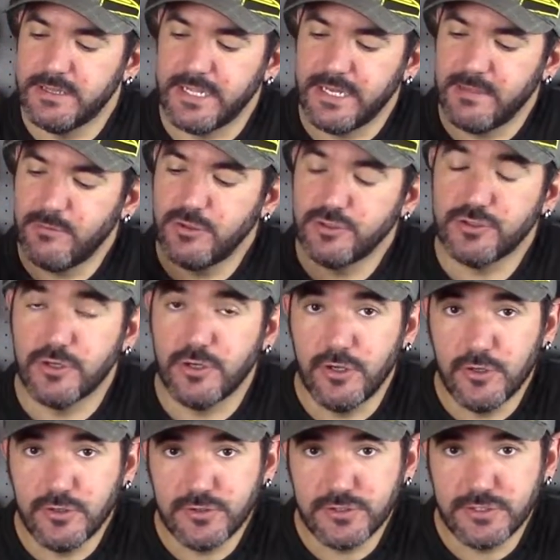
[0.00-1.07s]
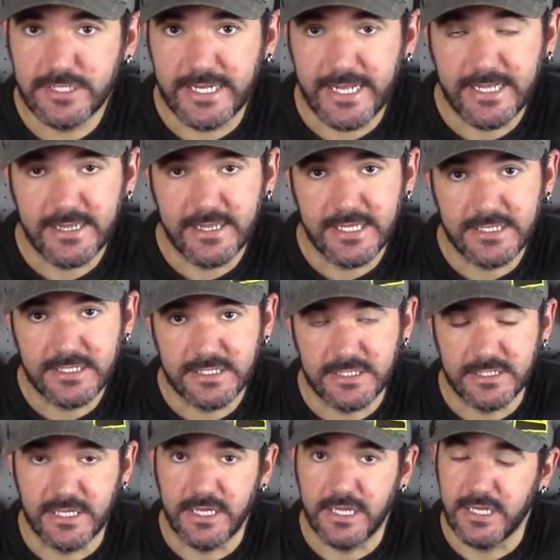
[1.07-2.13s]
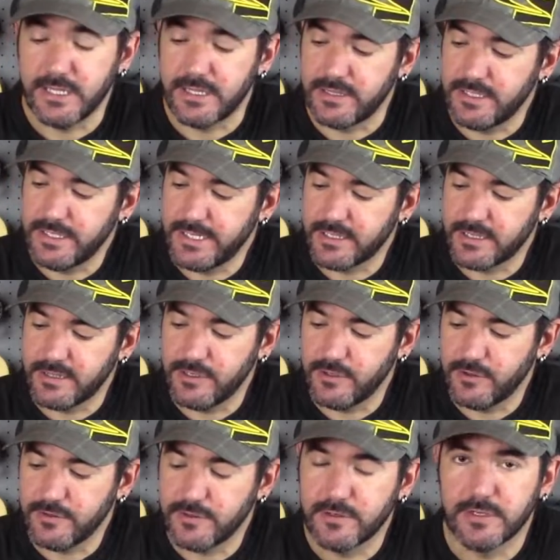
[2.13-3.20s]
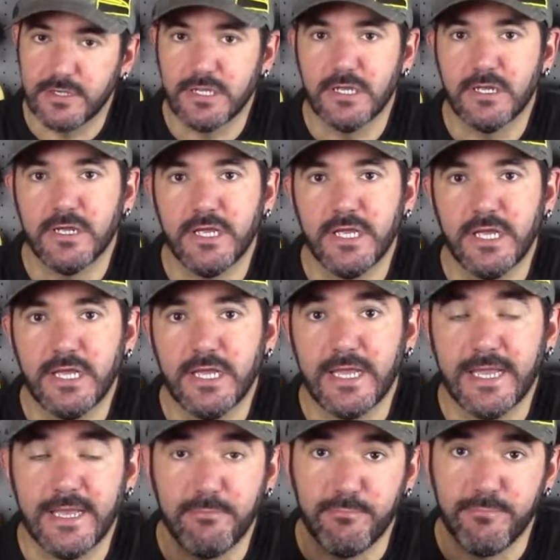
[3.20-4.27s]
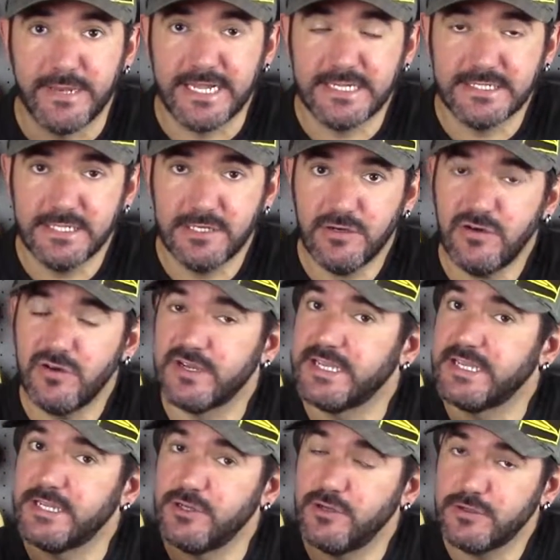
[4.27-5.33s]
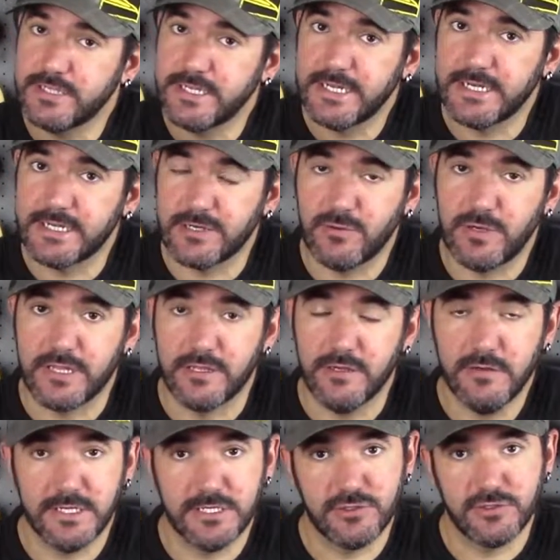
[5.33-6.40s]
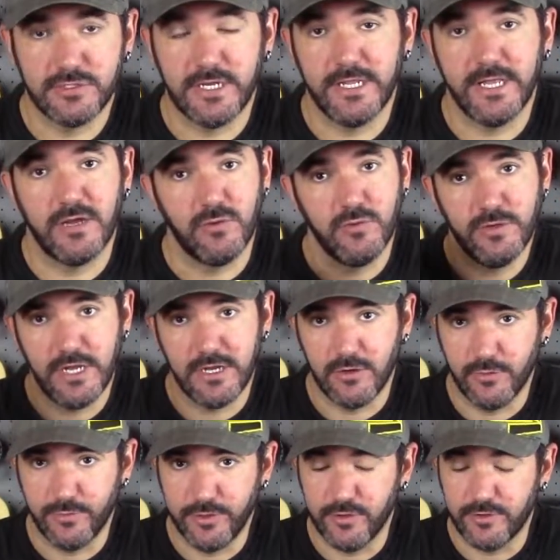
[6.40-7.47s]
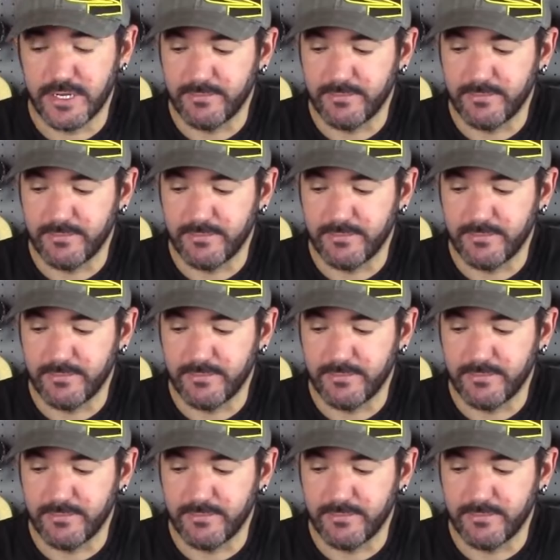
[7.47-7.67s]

Tenemos los tirantes de dirección eh, en plástico y no tienen regulación, eso sería una opción